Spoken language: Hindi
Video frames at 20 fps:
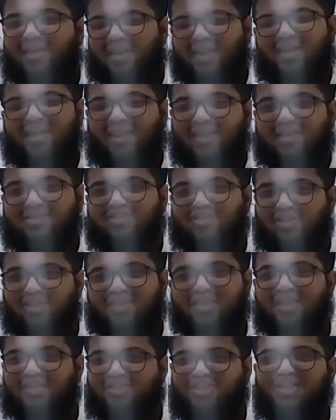रिक्रिएशन
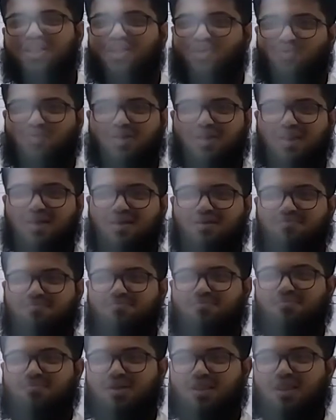इतनी अच्छी नहीं होती ना
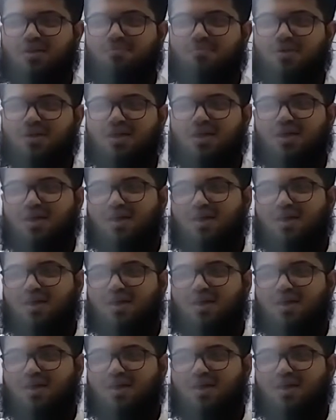मतलब